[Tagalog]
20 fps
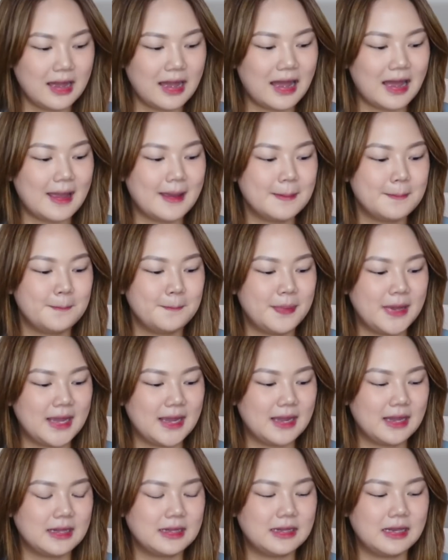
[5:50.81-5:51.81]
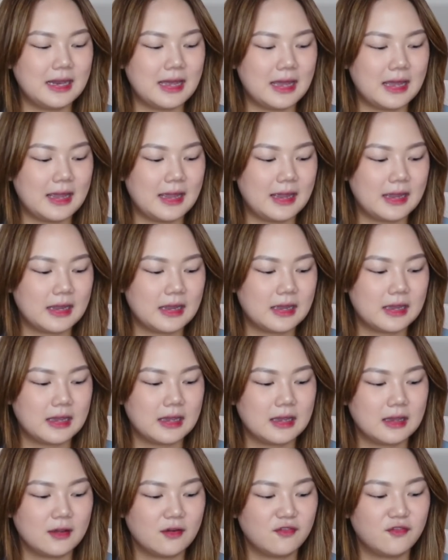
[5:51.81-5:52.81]
I paid like
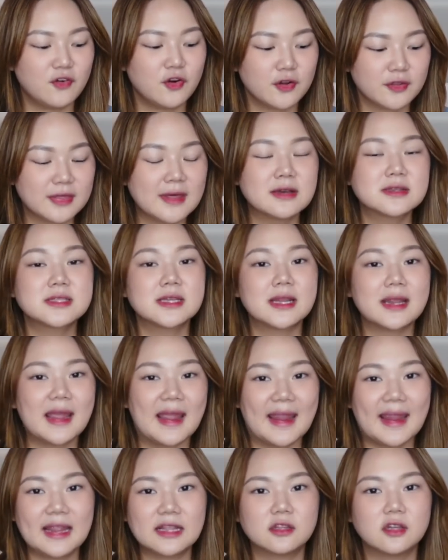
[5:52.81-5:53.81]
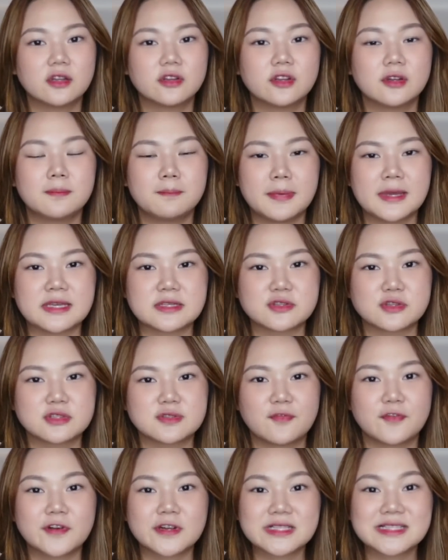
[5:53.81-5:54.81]
4,800
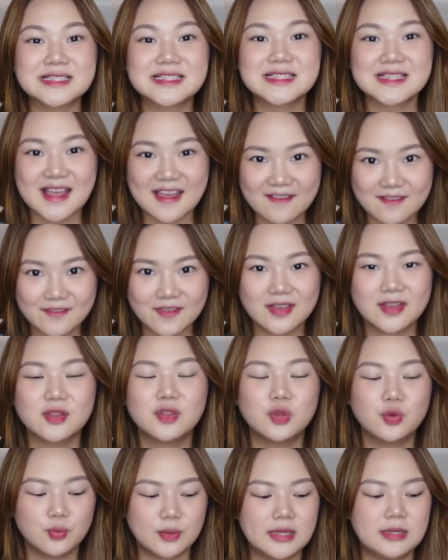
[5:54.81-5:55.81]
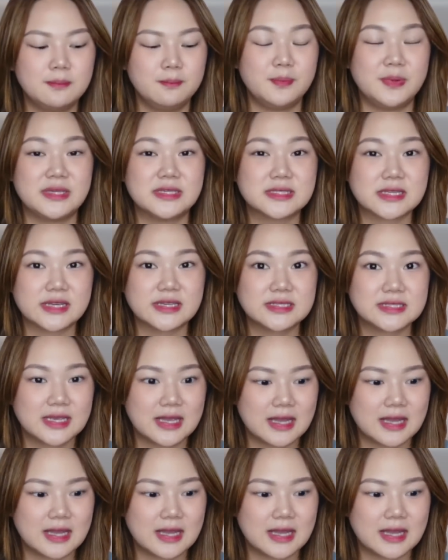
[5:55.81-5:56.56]
pesos for 7 tweed pieces,